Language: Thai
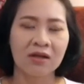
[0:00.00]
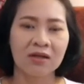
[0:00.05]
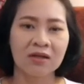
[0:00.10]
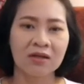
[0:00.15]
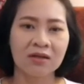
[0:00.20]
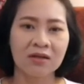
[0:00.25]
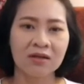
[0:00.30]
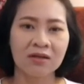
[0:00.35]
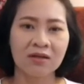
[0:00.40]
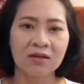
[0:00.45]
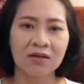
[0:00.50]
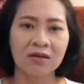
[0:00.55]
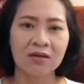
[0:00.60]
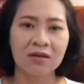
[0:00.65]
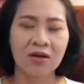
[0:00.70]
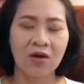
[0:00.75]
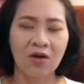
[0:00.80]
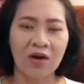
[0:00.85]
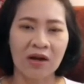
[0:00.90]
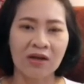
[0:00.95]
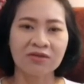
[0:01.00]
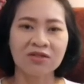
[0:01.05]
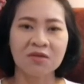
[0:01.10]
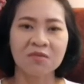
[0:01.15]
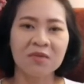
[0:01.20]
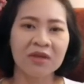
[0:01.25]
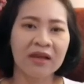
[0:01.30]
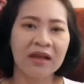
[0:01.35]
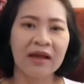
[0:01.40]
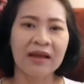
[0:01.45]
คือของเราจะ
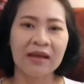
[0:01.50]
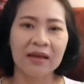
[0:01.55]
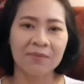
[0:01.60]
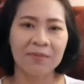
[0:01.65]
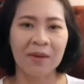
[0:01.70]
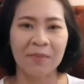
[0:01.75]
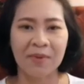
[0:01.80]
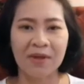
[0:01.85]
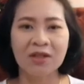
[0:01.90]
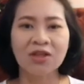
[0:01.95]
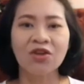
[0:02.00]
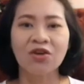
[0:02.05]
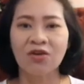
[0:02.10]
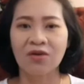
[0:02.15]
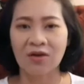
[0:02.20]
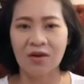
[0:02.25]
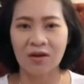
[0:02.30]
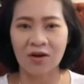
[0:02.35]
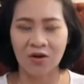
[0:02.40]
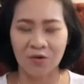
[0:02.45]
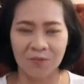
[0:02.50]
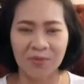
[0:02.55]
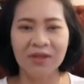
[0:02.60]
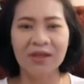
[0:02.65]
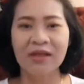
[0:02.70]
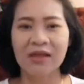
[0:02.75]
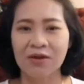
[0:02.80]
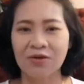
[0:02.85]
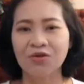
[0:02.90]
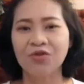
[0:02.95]
มีการลำดับขั้นตอนของของพิ
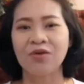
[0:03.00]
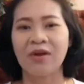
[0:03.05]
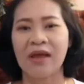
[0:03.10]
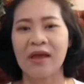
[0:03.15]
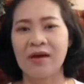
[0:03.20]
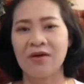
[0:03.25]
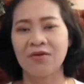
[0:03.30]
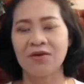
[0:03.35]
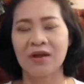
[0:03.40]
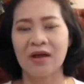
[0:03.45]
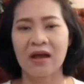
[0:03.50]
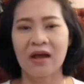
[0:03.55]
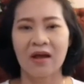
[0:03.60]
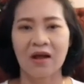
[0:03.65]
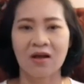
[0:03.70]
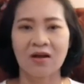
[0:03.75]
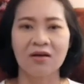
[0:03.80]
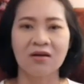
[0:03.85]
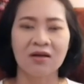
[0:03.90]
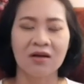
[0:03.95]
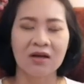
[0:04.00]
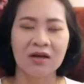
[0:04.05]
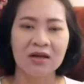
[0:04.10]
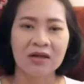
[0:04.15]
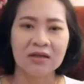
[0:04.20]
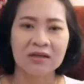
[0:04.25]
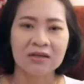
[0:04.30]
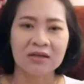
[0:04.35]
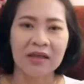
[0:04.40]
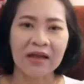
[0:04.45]
ธีเราอยู่แล้วนะคะ ก็
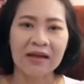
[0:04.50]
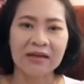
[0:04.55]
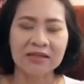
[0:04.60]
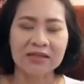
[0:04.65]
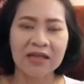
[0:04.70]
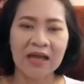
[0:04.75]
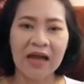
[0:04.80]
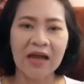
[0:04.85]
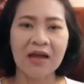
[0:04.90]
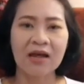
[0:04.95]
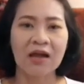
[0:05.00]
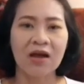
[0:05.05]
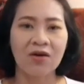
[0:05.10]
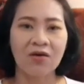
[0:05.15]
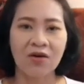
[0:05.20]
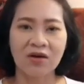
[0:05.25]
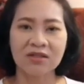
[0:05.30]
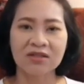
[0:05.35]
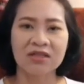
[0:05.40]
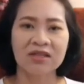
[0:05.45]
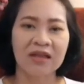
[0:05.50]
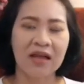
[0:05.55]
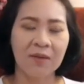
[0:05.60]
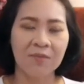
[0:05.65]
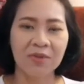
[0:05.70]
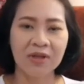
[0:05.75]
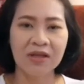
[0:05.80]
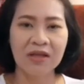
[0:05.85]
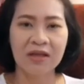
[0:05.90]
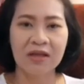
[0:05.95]
ทางช่างเขาก็จะ
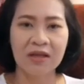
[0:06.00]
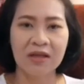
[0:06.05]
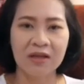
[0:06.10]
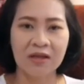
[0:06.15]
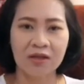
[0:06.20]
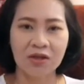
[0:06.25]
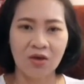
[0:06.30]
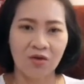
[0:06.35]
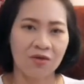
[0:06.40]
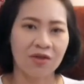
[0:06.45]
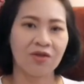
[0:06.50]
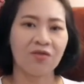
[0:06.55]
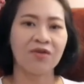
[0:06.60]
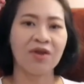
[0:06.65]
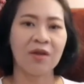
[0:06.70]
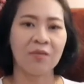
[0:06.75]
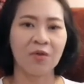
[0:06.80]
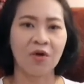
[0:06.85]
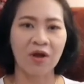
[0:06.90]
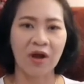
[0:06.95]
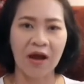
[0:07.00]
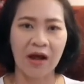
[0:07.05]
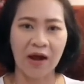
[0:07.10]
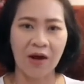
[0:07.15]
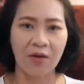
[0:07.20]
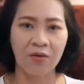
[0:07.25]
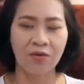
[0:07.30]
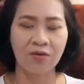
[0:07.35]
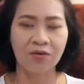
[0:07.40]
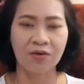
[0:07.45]
ทำพิธีตอกเสาเข็มของเขา
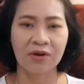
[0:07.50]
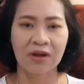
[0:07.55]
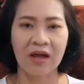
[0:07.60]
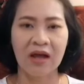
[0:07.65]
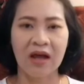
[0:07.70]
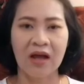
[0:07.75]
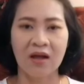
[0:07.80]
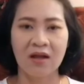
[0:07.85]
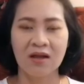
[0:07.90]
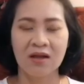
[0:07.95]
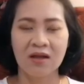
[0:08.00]
นะคะ